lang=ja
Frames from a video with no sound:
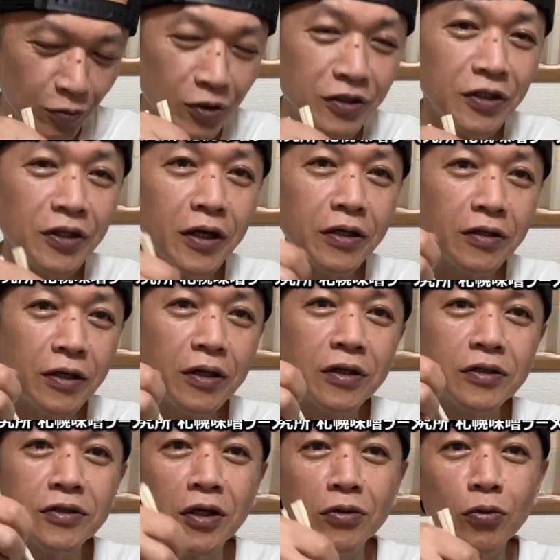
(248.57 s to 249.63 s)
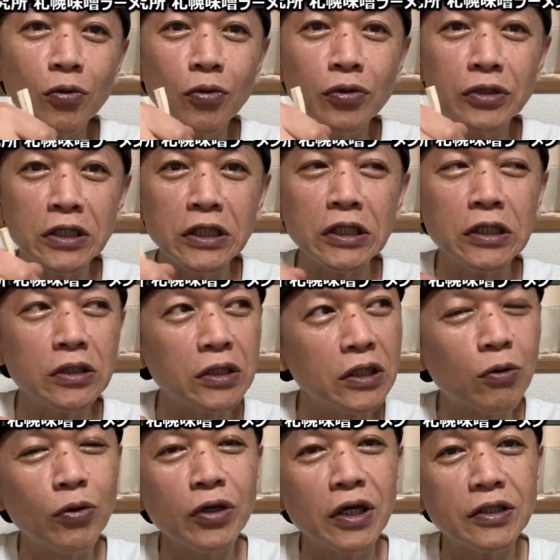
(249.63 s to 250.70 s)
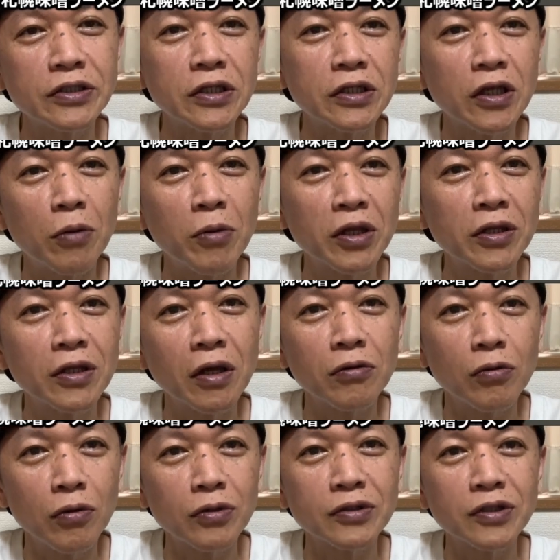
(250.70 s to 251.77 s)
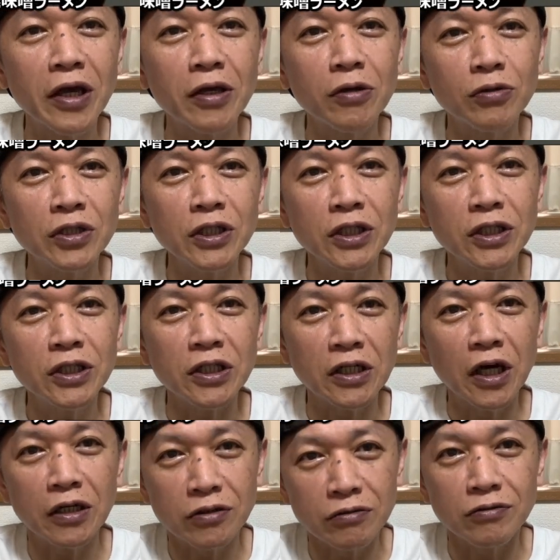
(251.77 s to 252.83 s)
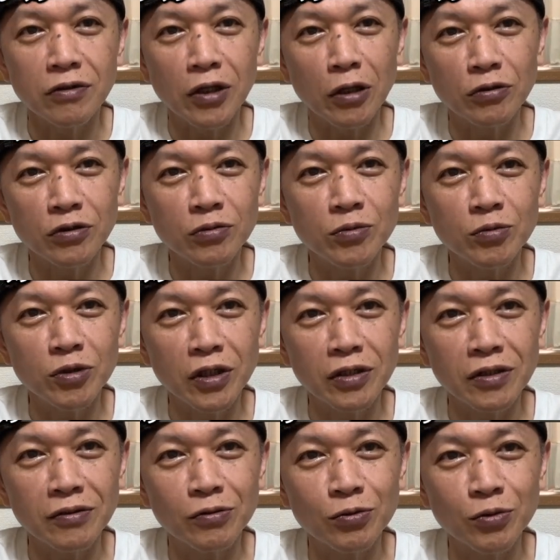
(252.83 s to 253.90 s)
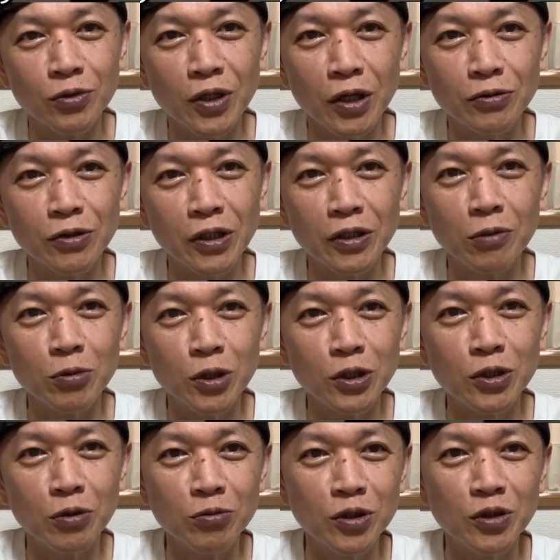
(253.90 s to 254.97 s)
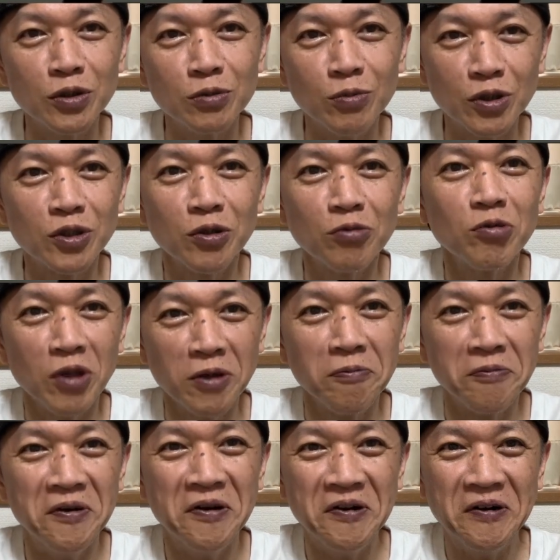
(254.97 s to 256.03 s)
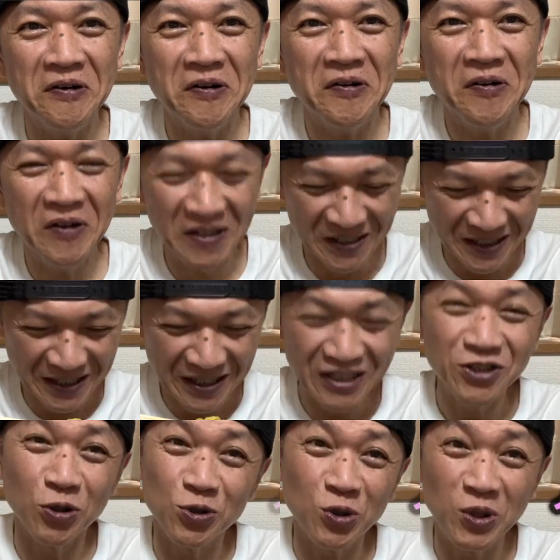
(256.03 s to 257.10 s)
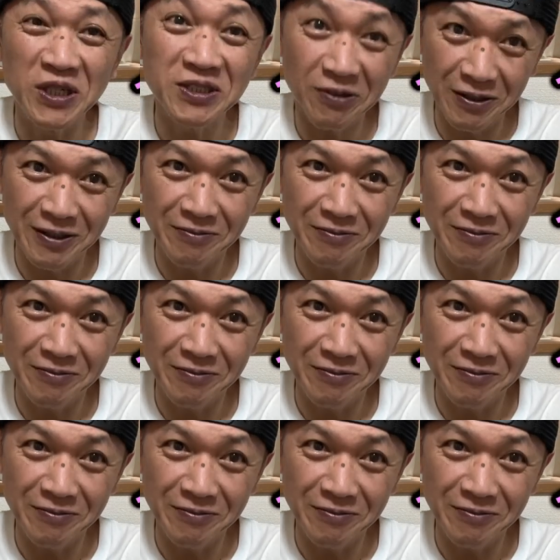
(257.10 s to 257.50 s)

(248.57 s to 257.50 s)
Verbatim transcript: 混ぜないで、下の方に濃い味が溜まったのを最後に一気にガツンと楽しむみたいなことをやる方もいらっしゃいますけどね。人それぞ